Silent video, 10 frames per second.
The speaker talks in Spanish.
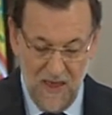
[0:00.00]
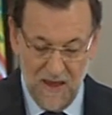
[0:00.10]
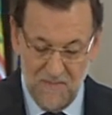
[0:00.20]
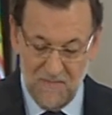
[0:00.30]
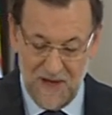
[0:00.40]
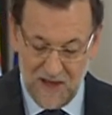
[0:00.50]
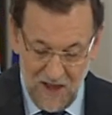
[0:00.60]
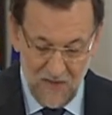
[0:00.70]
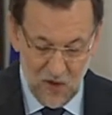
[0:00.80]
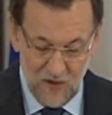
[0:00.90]

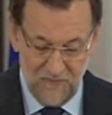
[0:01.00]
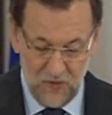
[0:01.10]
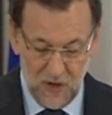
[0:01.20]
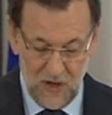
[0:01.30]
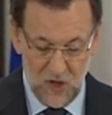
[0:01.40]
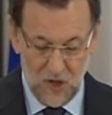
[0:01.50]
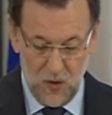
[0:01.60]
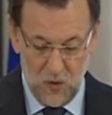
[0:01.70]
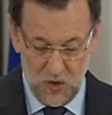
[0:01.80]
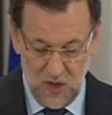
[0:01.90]
implicadas en forjar este
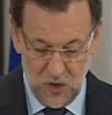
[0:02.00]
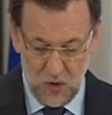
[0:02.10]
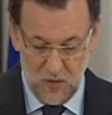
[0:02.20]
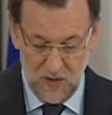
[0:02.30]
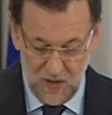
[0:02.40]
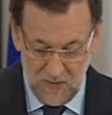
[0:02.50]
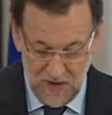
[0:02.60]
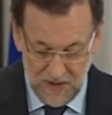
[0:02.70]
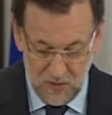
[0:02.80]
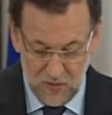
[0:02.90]
consenso y
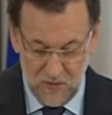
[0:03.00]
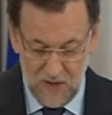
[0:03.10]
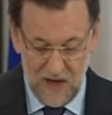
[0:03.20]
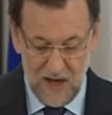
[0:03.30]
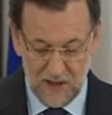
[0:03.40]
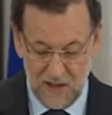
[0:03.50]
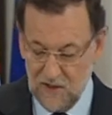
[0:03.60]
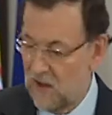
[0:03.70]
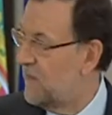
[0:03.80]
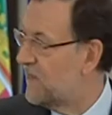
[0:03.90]
llevarlo a la
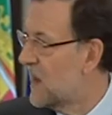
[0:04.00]
realidad.